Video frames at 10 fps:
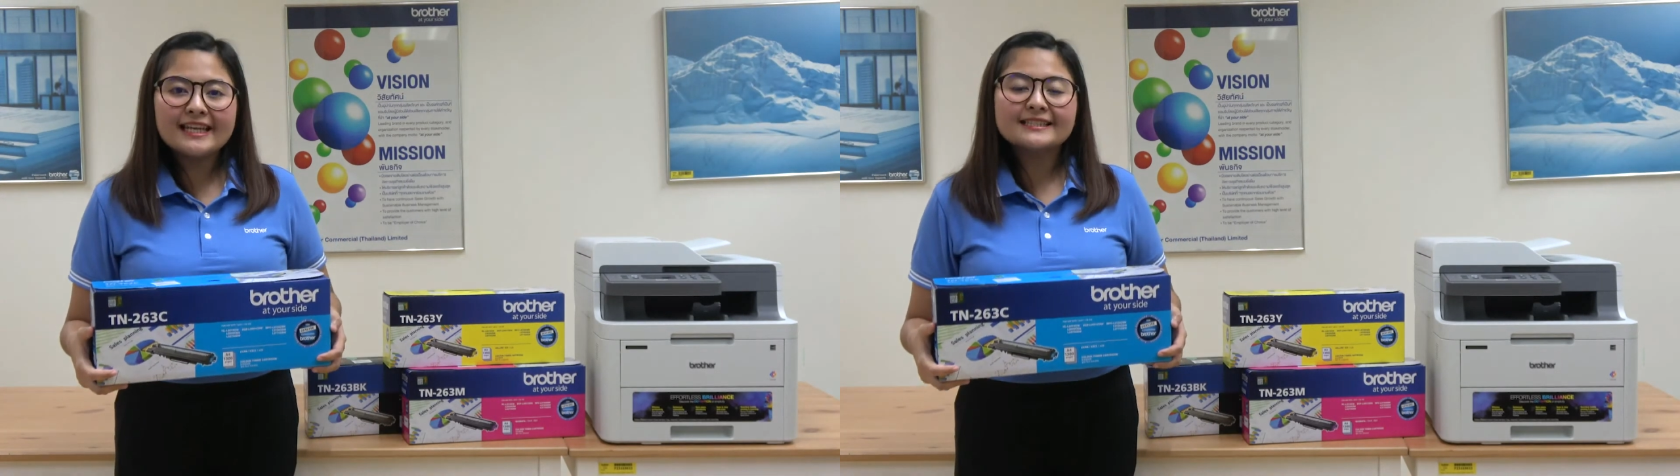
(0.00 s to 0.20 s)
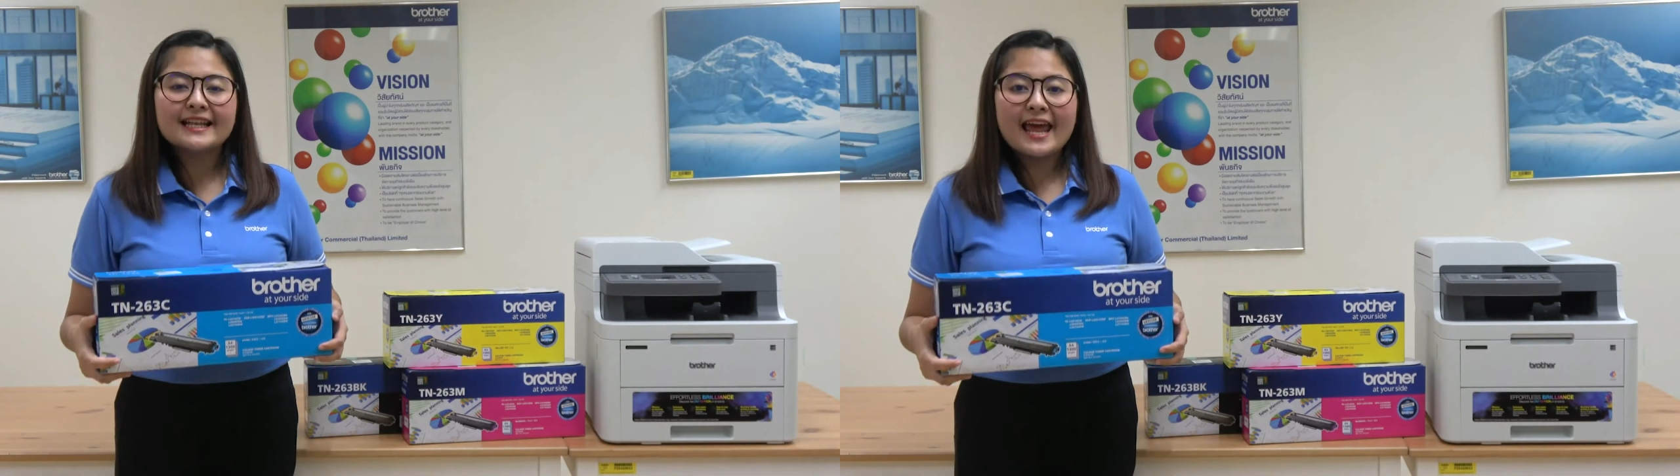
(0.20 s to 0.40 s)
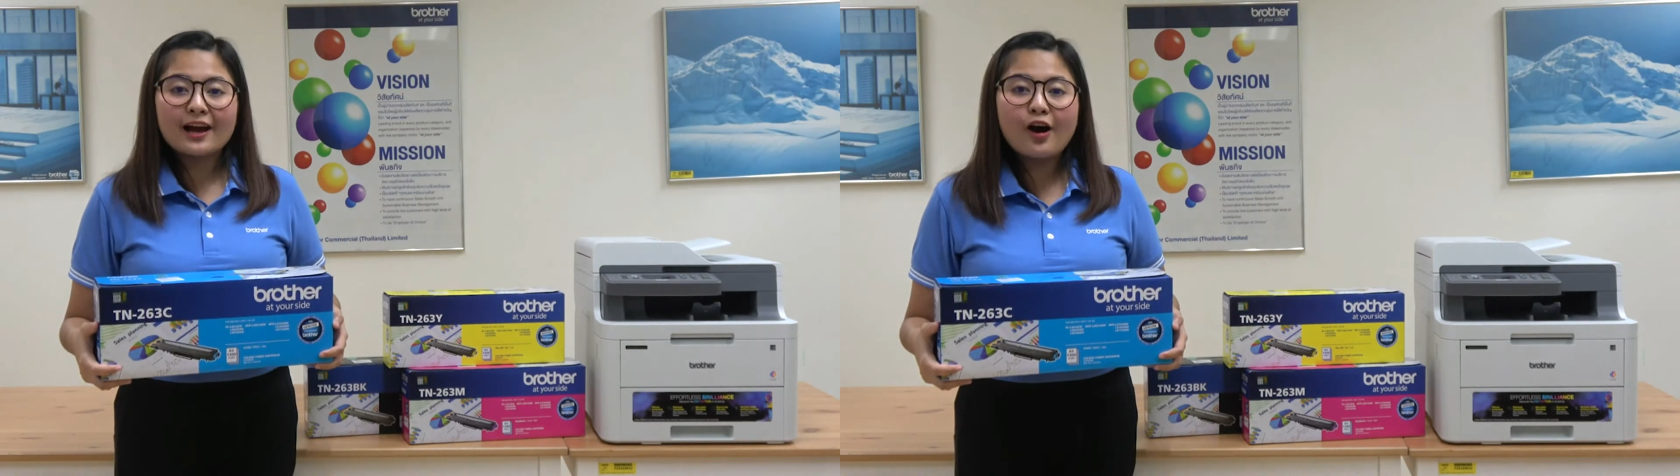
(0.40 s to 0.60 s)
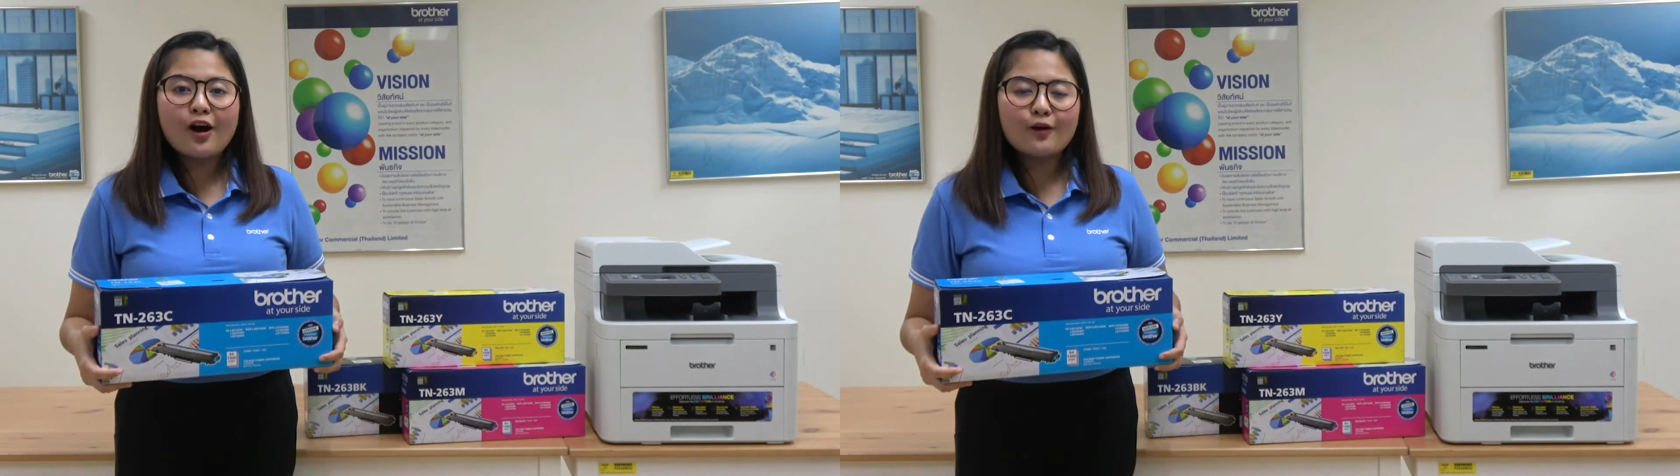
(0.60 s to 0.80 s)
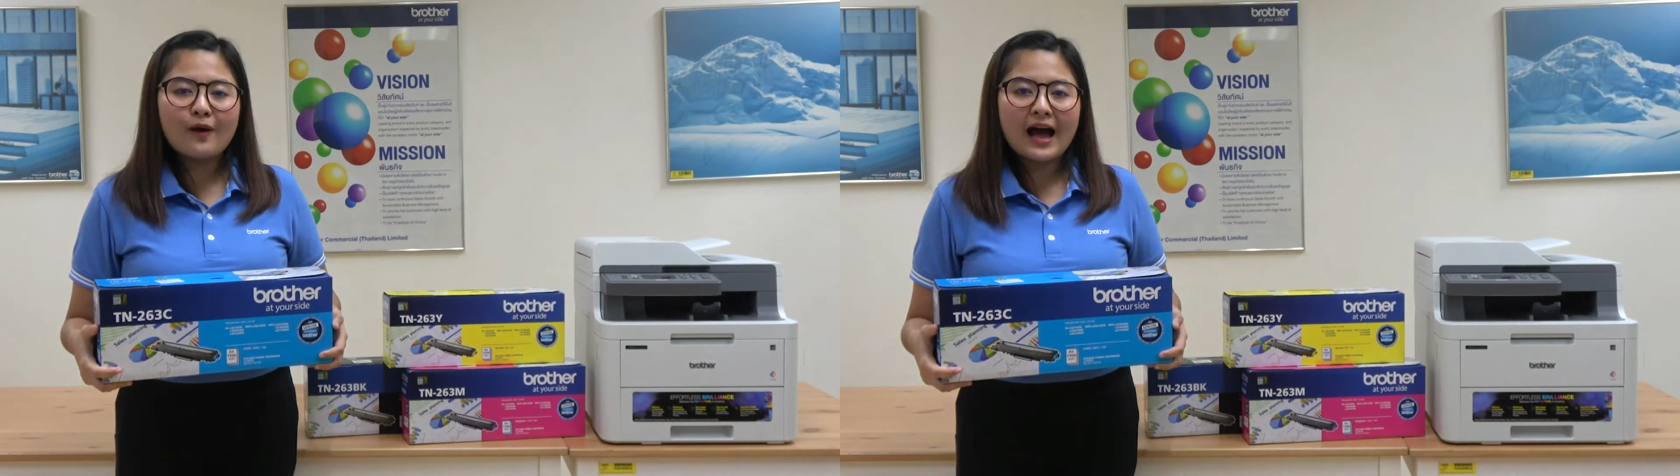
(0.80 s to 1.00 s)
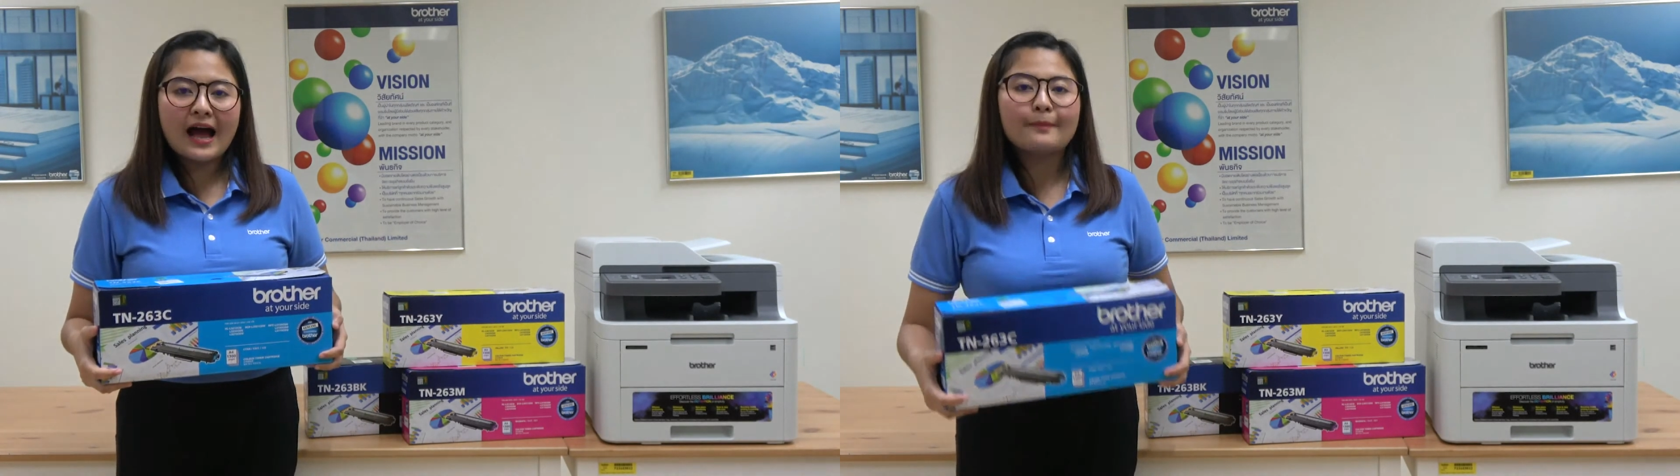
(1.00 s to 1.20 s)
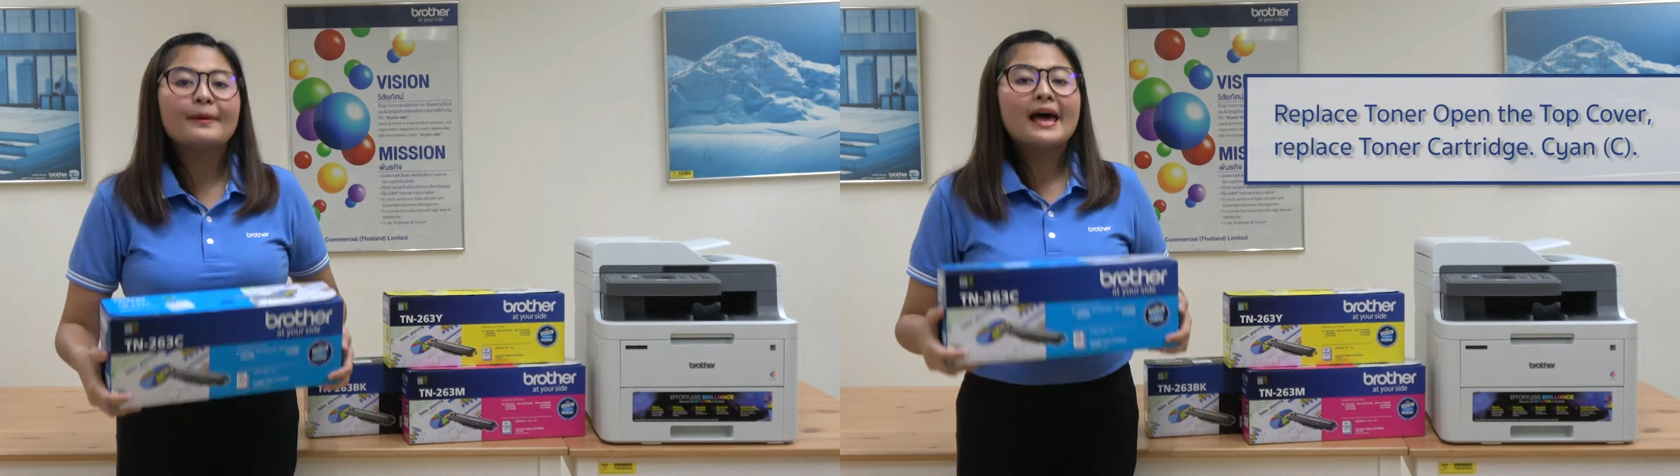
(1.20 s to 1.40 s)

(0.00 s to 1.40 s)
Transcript: แสดงข้อความ